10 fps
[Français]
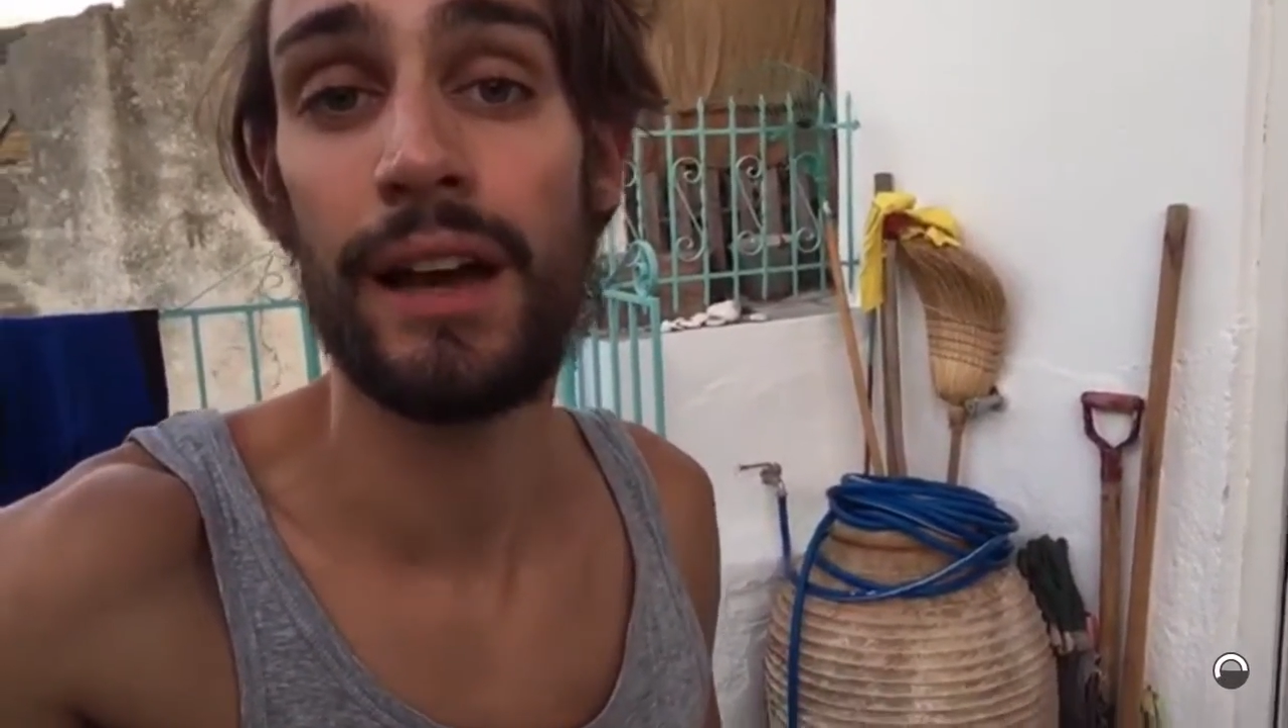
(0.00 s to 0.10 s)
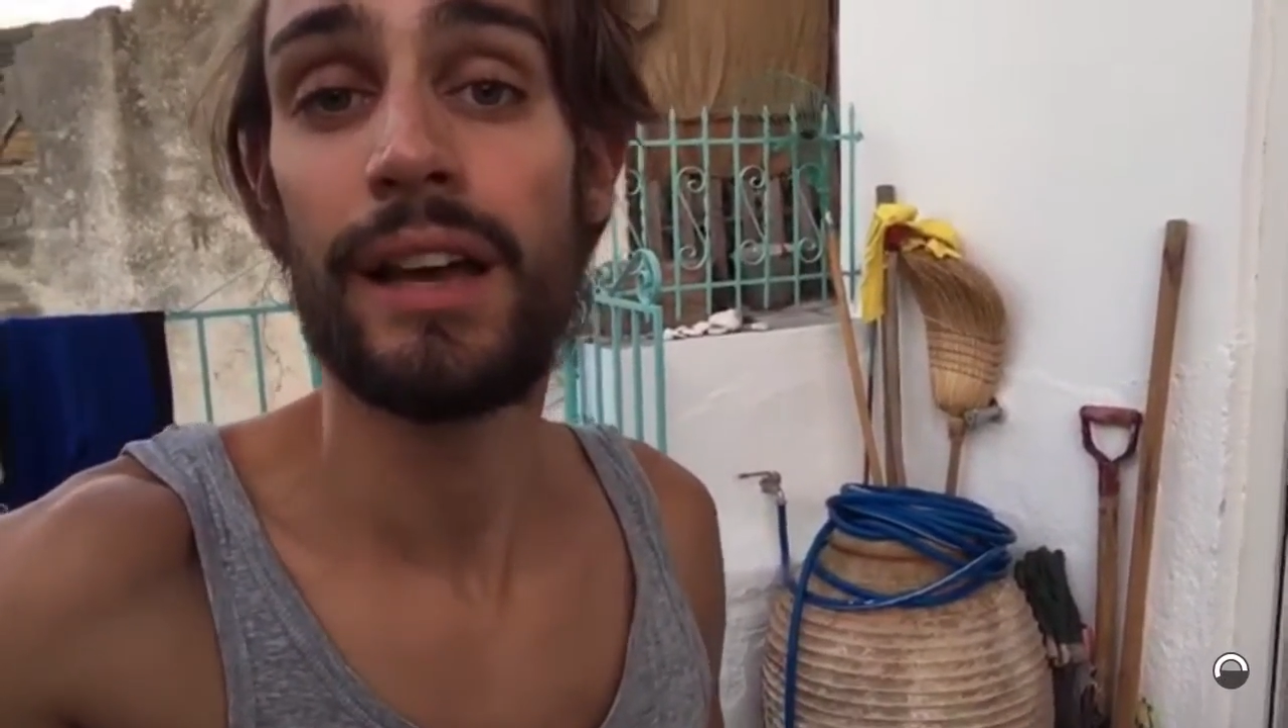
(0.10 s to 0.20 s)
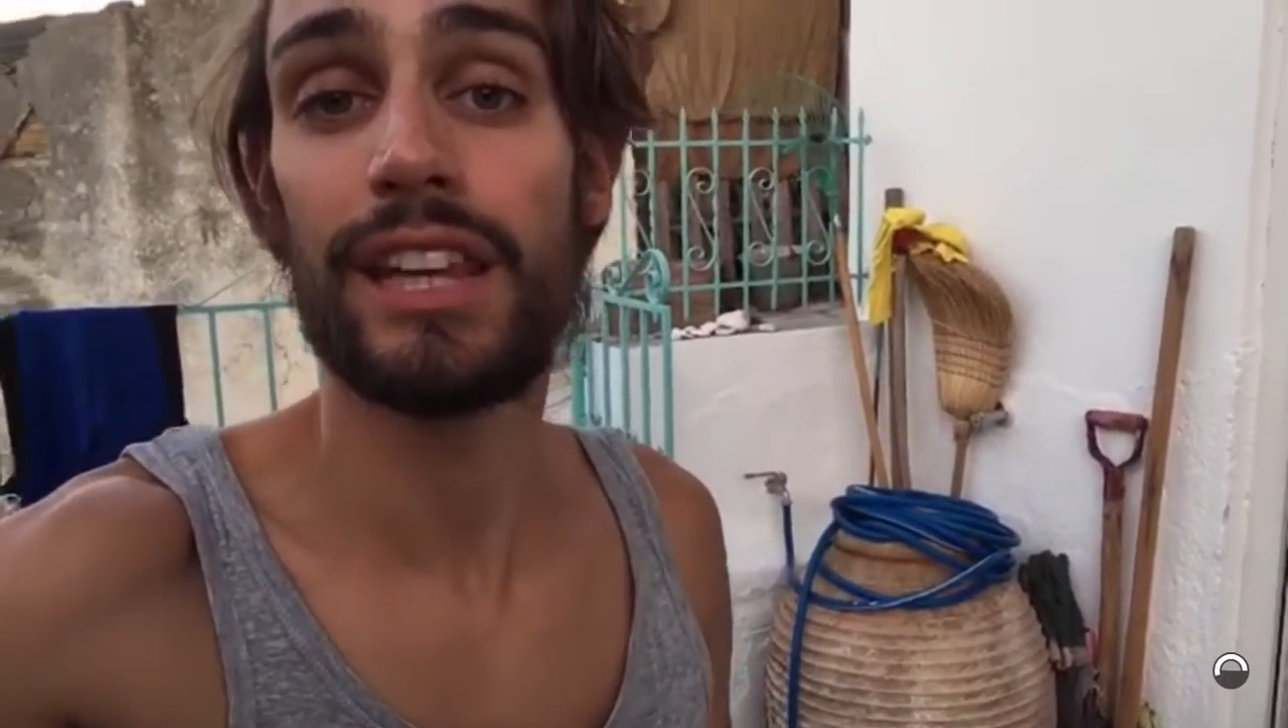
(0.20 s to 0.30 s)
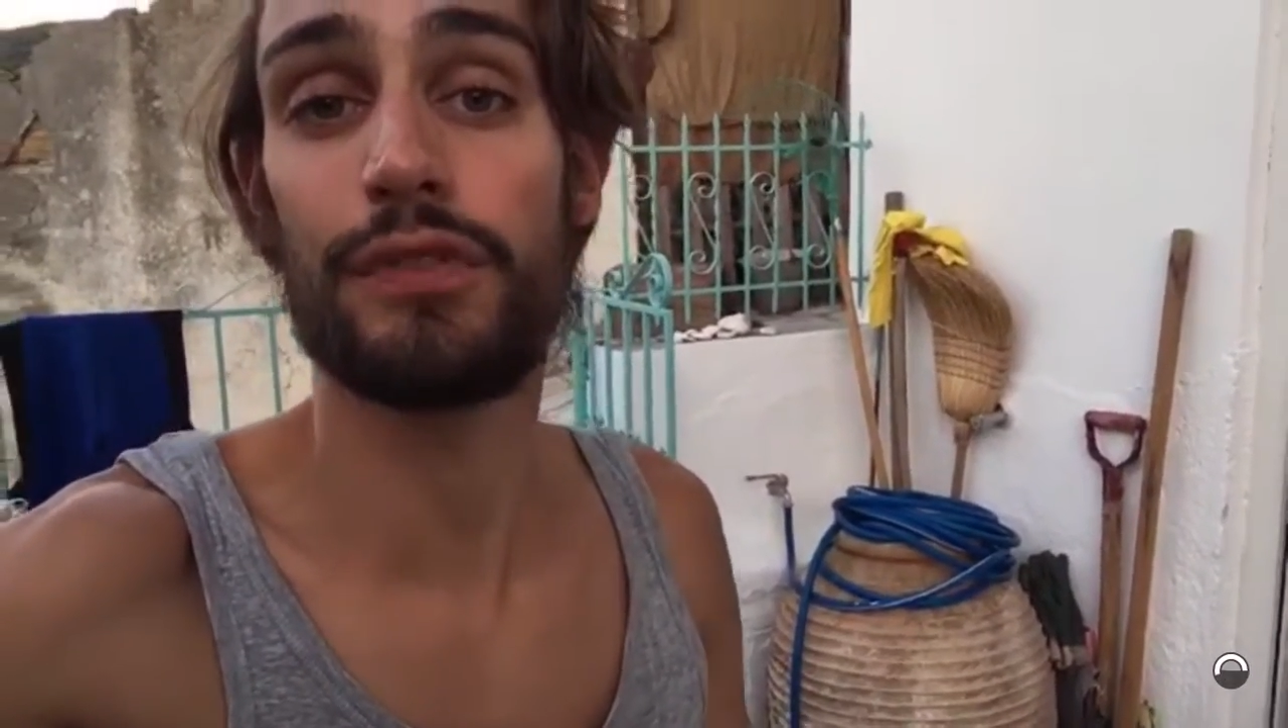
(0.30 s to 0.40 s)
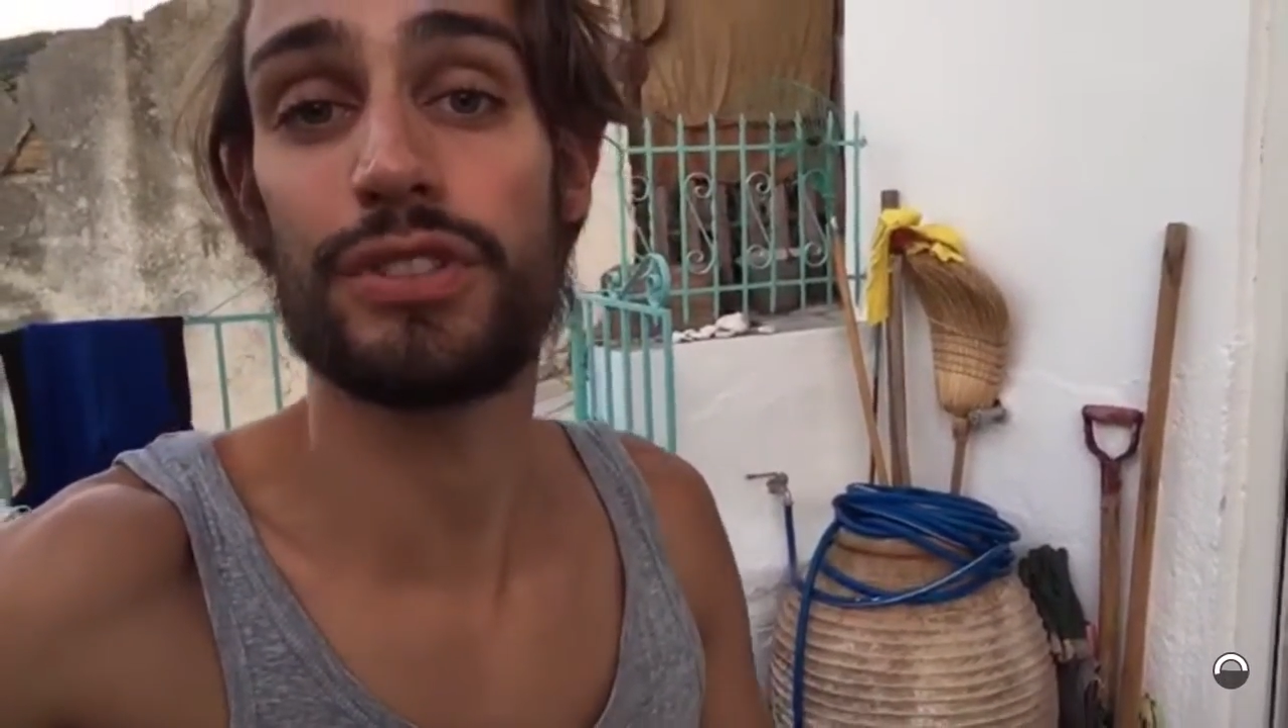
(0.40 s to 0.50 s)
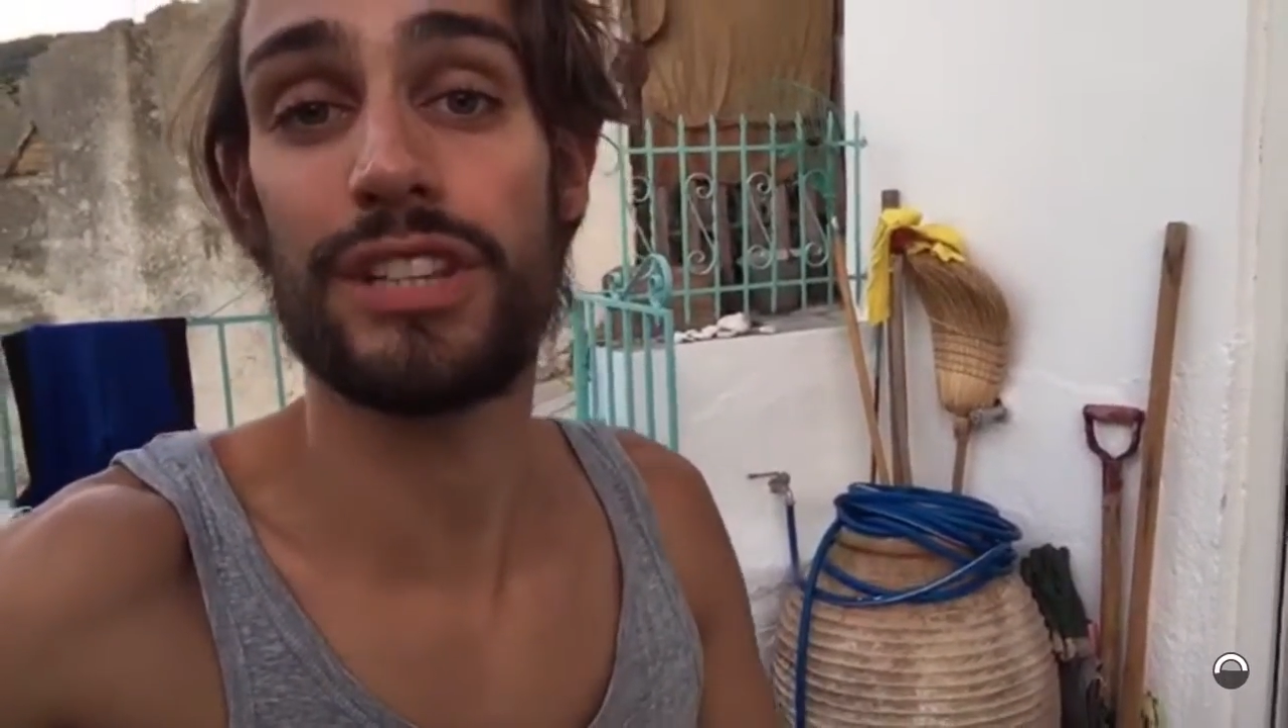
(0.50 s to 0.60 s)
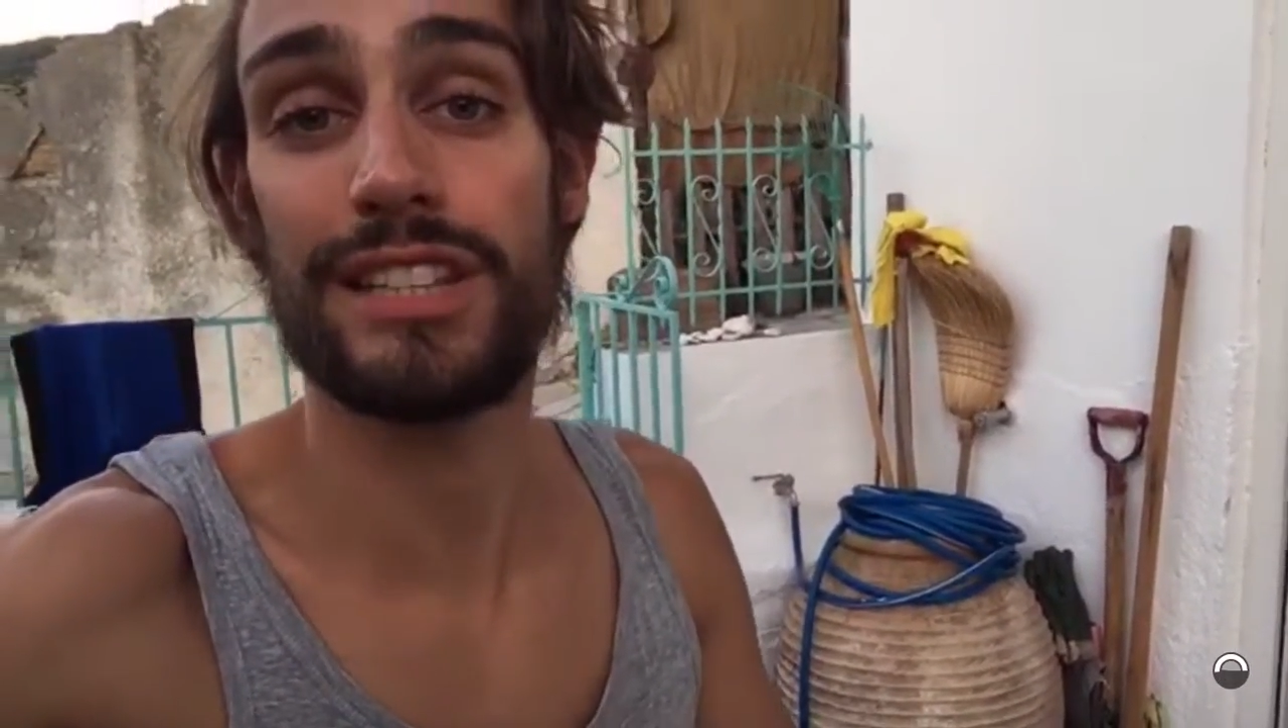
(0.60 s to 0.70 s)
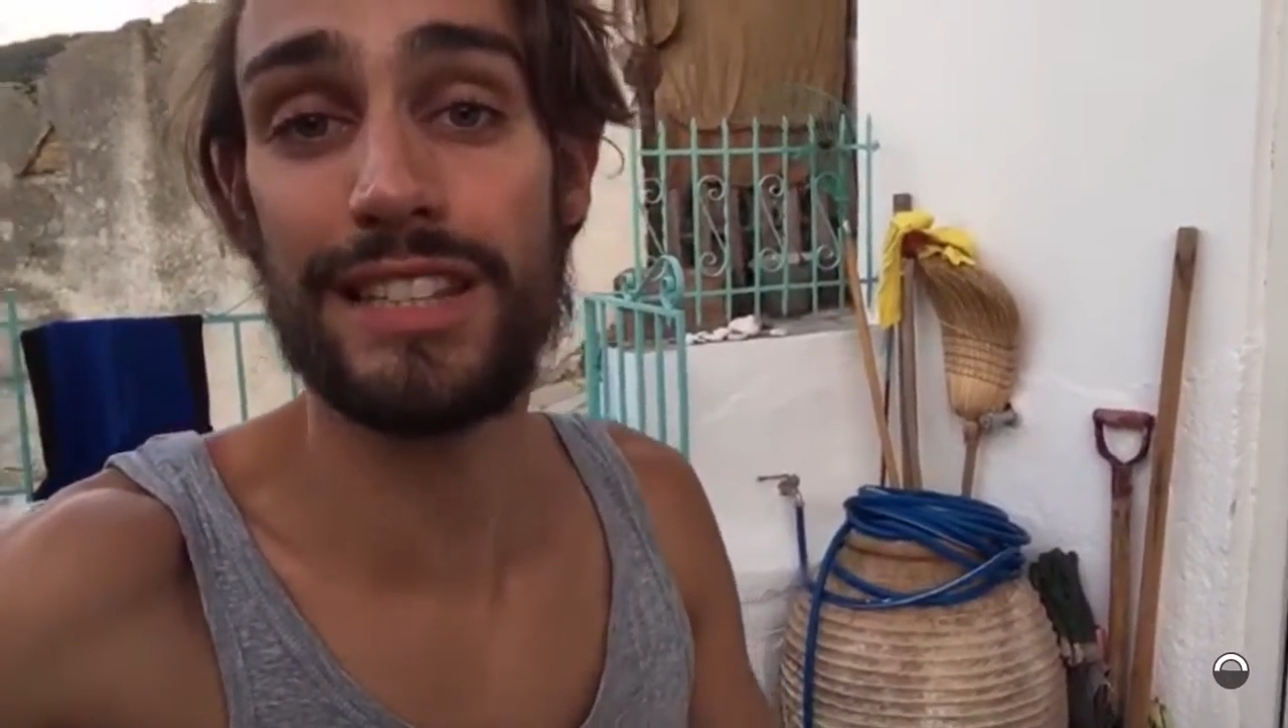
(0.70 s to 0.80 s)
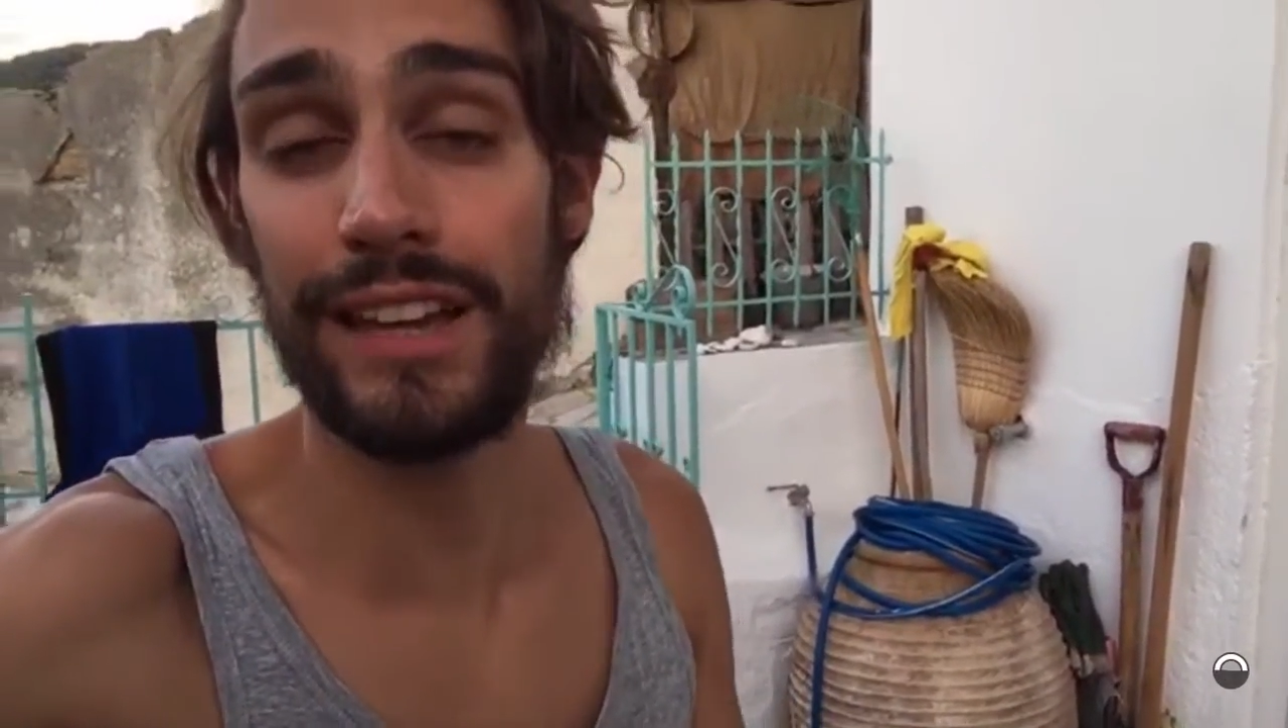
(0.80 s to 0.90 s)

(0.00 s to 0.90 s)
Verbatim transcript: qui faisaient 5